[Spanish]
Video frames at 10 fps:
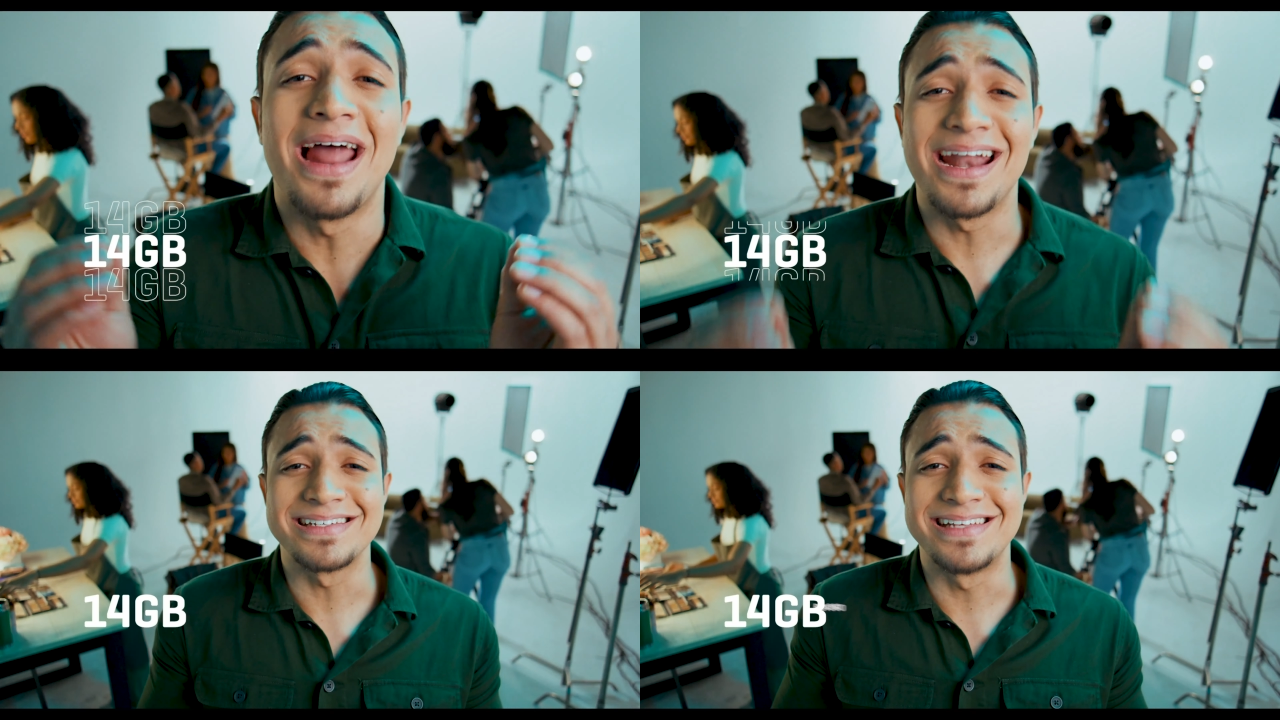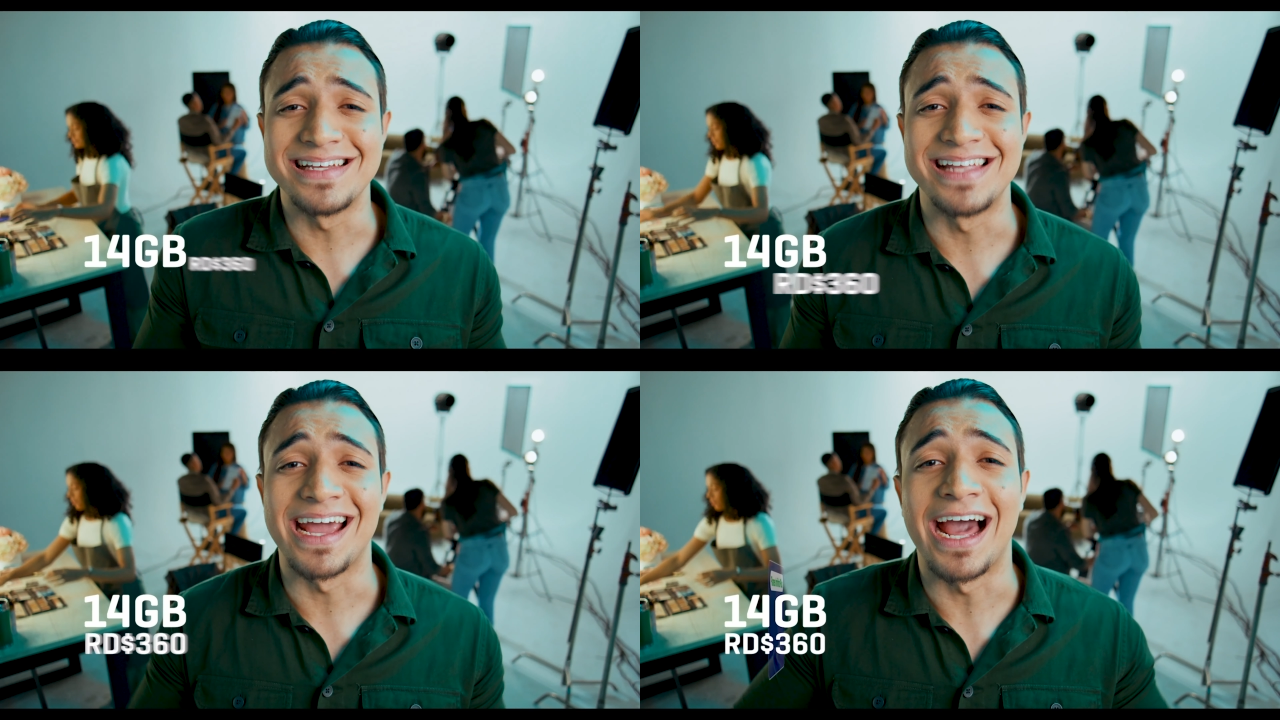planes
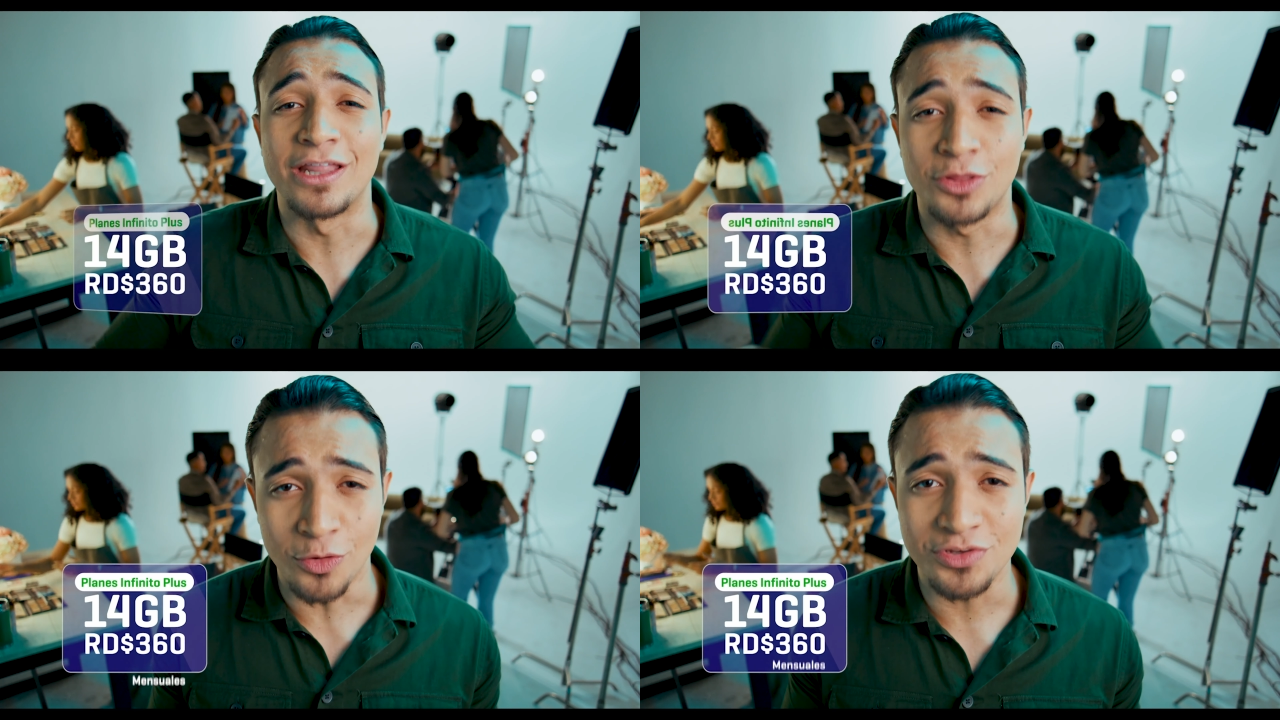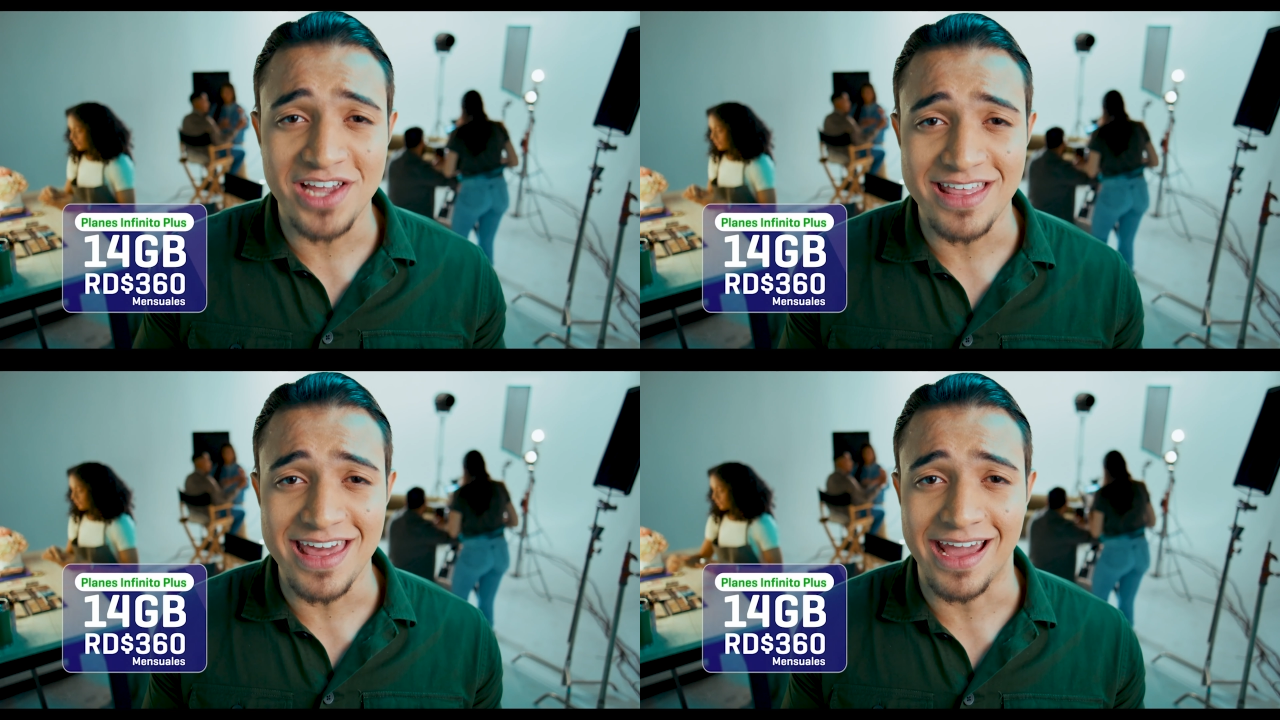desde
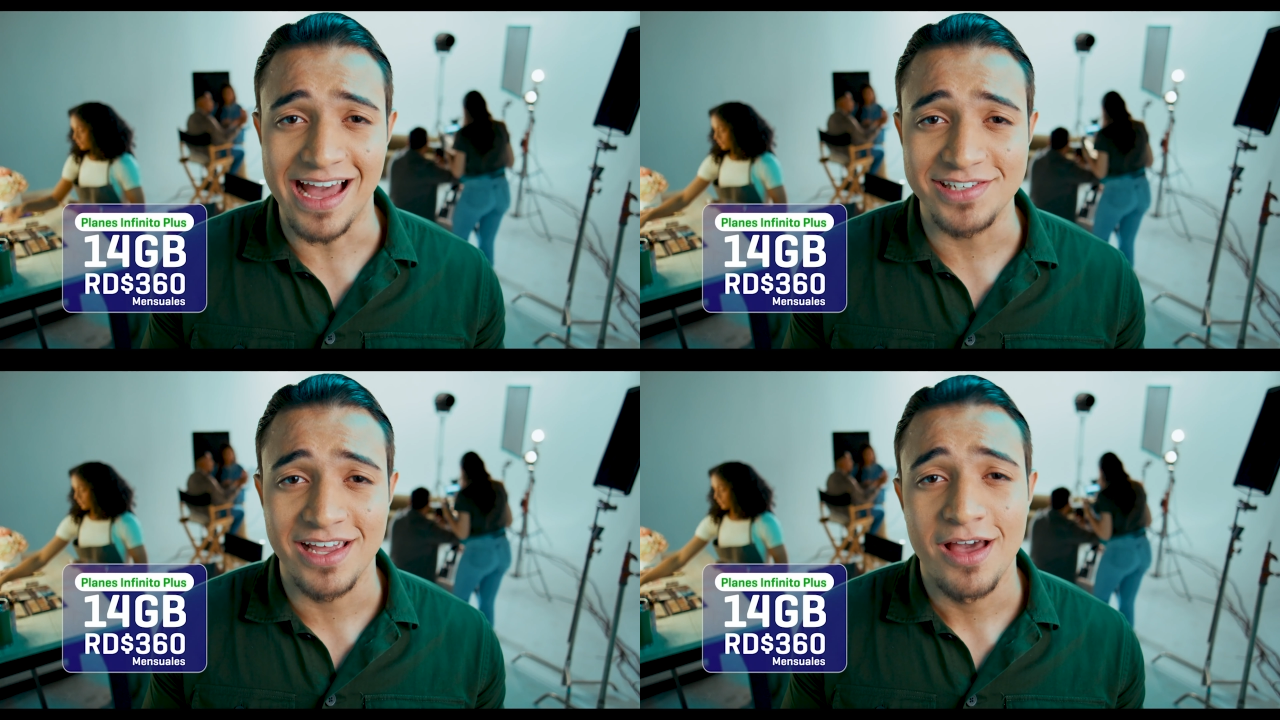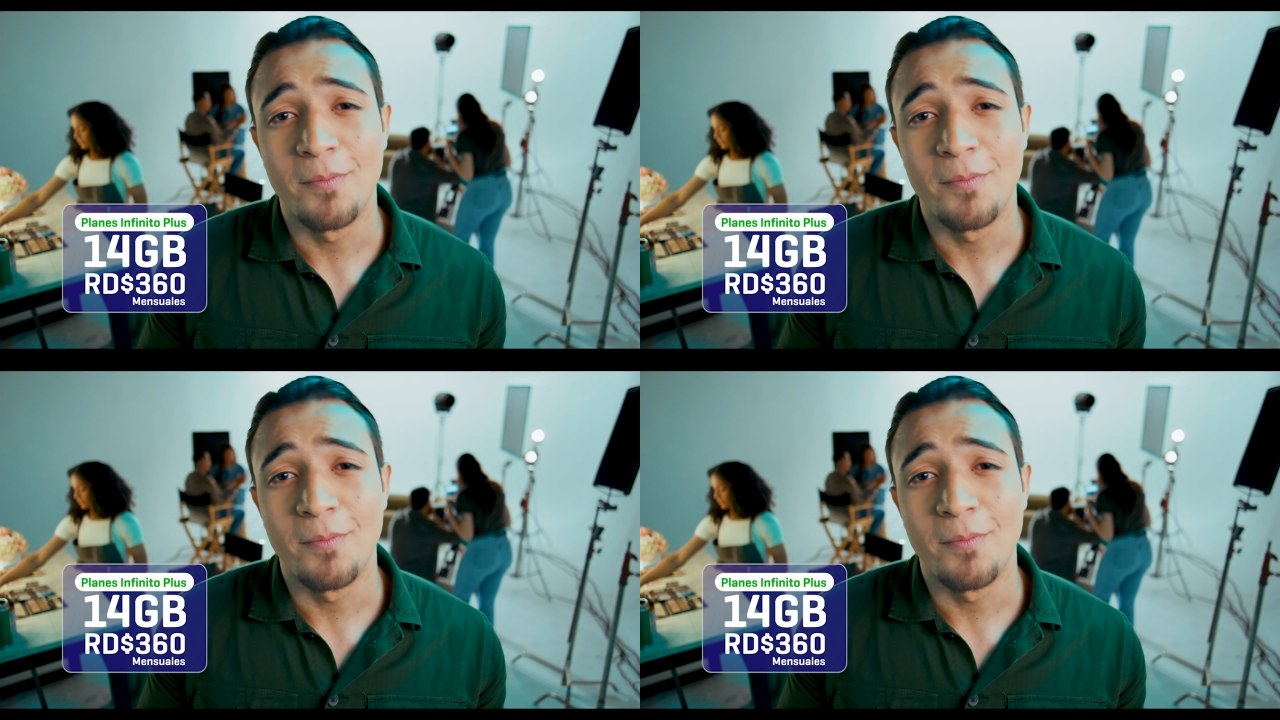14 gigas